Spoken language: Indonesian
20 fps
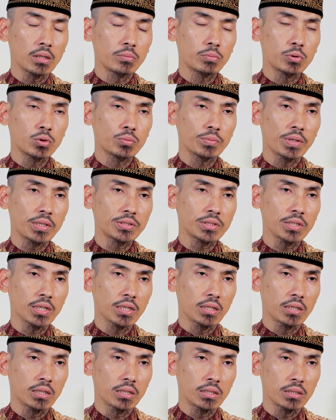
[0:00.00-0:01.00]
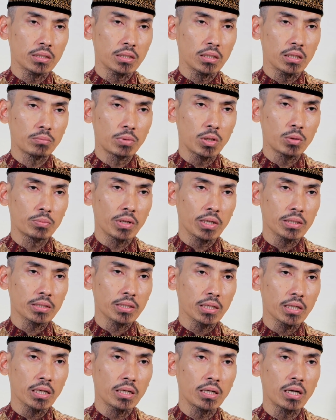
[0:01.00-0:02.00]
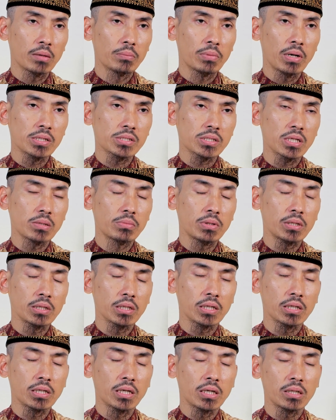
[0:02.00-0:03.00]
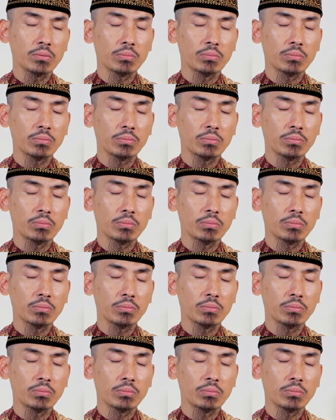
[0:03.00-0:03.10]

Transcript: Ibnu Majah ya beliau mengatakan laba sabil ghina